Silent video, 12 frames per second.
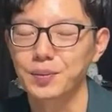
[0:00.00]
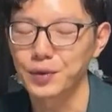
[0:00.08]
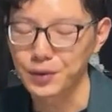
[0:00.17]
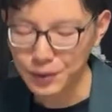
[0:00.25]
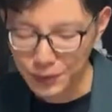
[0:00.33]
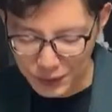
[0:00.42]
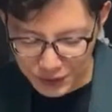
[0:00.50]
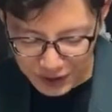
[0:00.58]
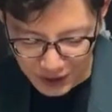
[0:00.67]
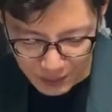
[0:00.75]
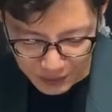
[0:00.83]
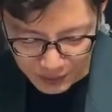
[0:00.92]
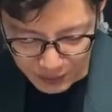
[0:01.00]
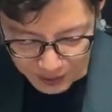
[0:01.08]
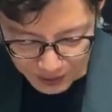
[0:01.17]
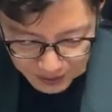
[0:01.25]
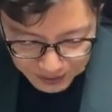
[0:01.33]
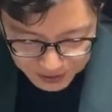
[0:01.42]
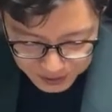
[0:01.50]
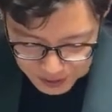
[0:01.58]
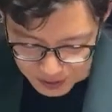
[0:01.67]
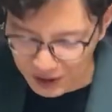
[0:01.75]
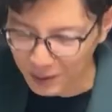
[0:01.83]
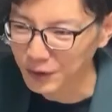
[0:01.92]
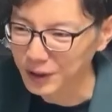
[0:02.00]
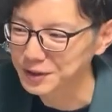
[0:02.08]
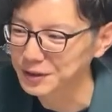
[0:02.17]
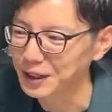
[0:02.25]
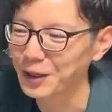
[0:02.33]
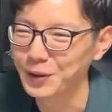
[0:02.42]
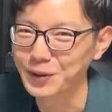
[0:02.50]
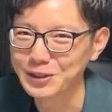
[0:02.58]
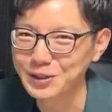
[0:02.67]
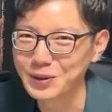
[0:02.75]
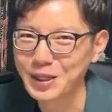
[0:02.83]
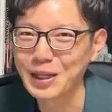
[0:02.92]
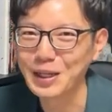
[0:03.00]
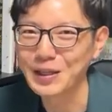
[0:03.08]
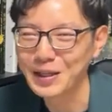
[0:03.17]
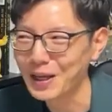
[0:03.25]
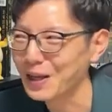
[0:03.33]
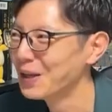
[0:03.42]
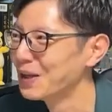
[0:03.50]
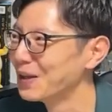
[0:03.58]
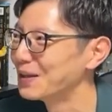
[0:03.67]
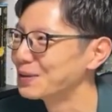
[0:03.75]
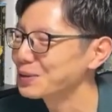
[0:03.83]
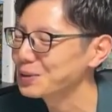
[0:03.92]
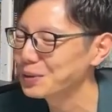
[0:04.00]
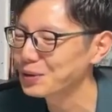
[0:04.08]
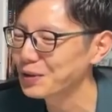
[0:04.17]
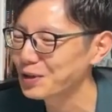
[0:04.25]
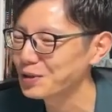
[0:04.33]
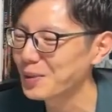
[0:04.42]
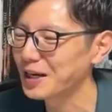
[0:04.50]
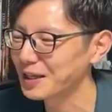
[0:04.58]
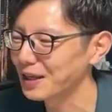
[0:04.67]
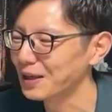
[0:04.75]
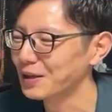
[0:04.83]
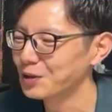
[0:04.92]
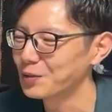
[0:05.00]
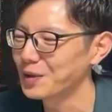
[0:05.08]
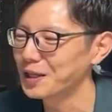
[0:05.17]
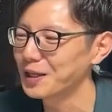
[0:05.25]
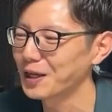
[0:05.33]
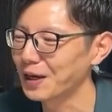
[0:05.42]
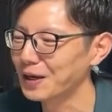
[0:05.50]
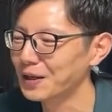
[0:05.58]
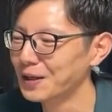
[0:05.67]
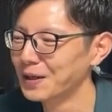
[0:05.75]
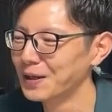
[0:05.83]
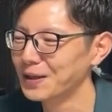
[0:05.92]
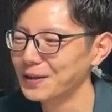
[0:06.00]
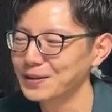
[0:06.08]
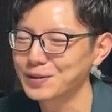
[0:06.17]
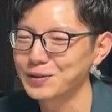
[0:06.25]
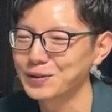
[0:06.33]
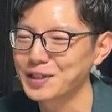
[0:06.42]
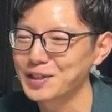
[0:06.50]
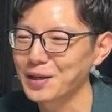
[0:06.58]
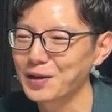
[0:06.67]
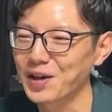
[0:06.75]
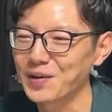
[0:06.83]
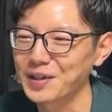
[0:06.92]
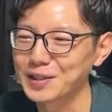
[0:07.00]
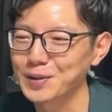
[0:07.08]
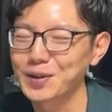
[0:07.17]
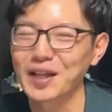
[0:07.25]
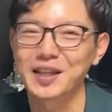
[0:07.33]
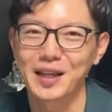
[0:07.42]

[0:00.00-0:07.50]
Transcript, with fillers: もう王子がもう、えー、いつ死んでもおかしくないような状態なんで、え弟が生まれて生まれてから、え11歳ぐらいまで育って、